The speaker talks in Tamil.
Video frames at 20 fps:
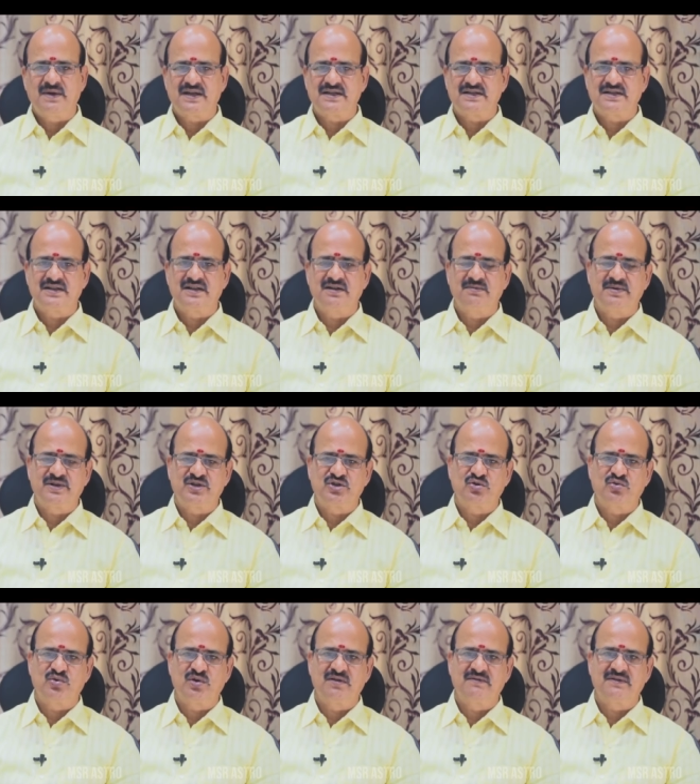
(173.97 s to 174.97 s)
மாற்றங்கள்
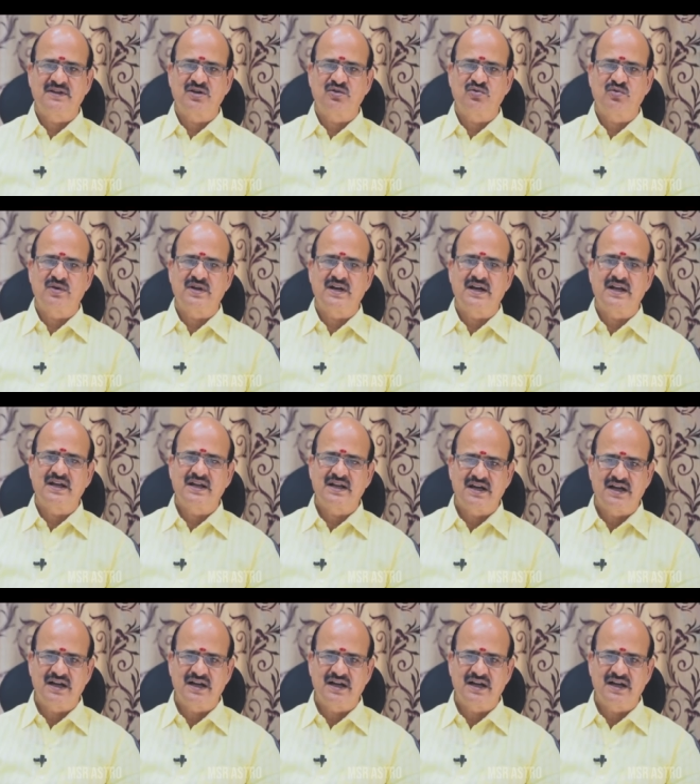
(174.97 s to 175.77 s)
பெற்றுக்கொள்வதற்குண்டான